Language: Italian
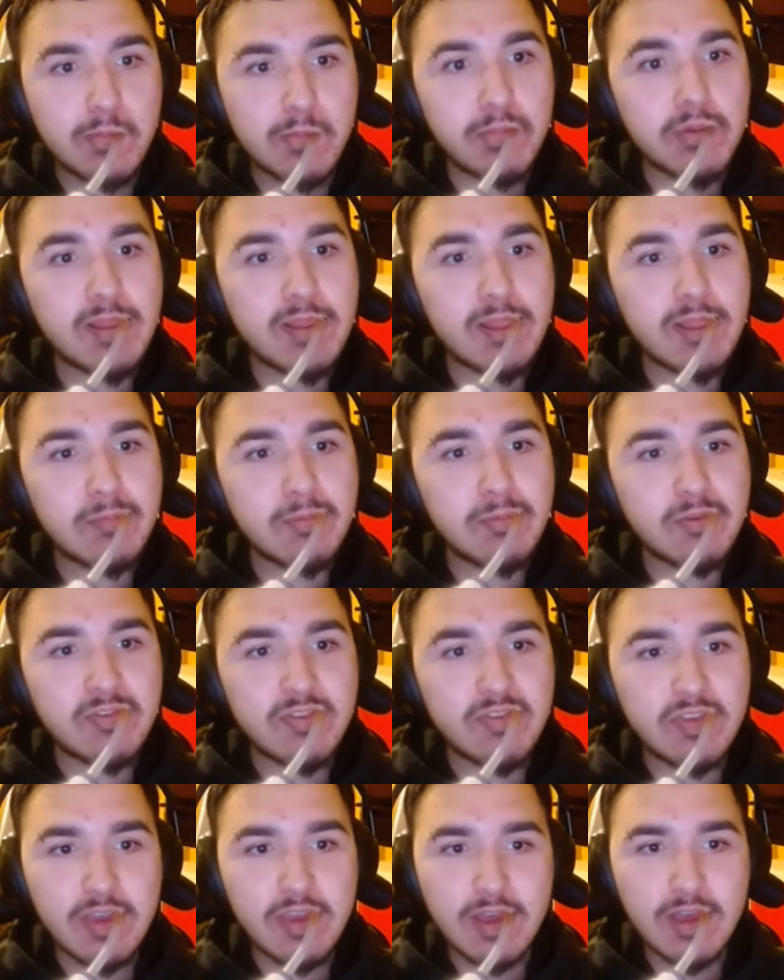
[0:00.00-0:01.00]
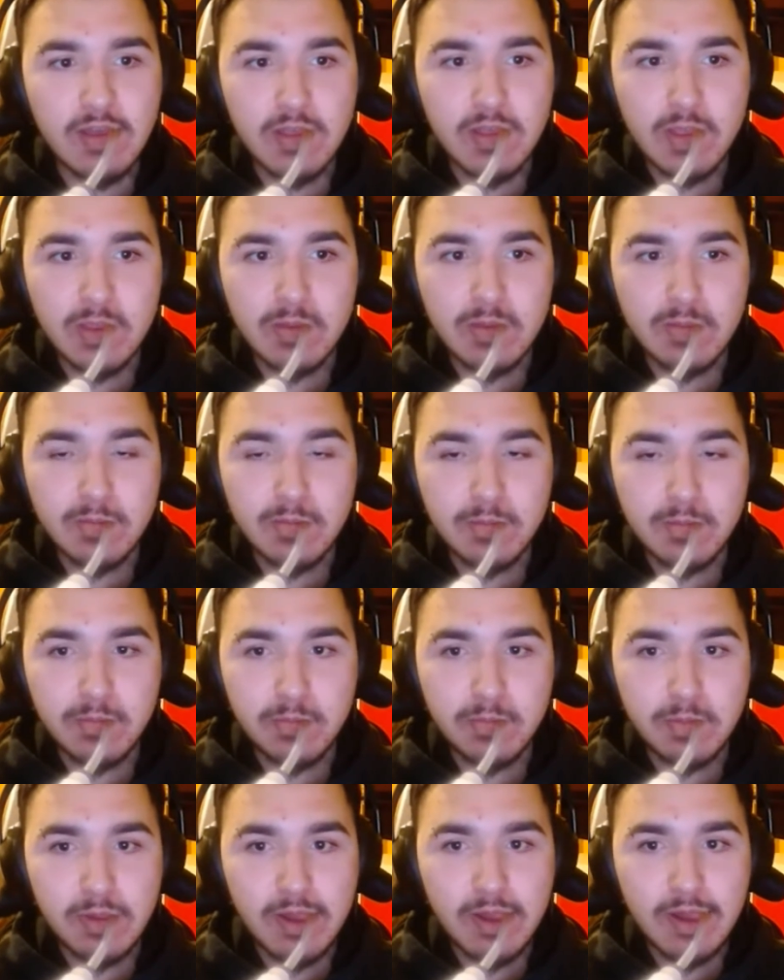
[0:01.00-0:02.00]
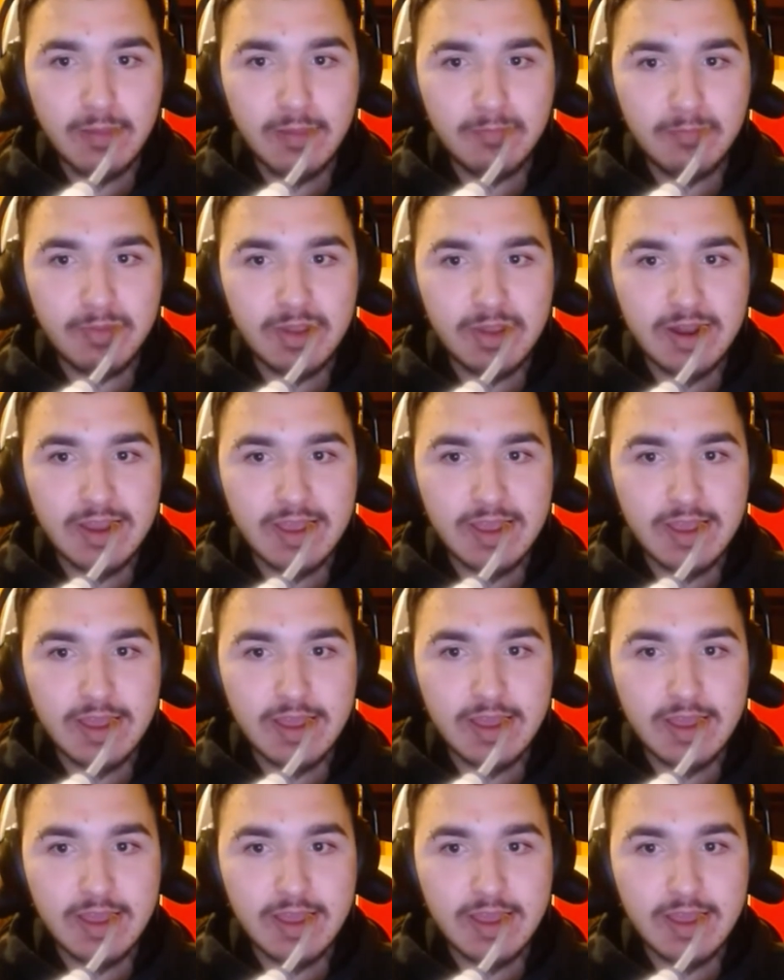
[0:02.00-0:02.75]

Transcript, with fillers: la poesia eh, perché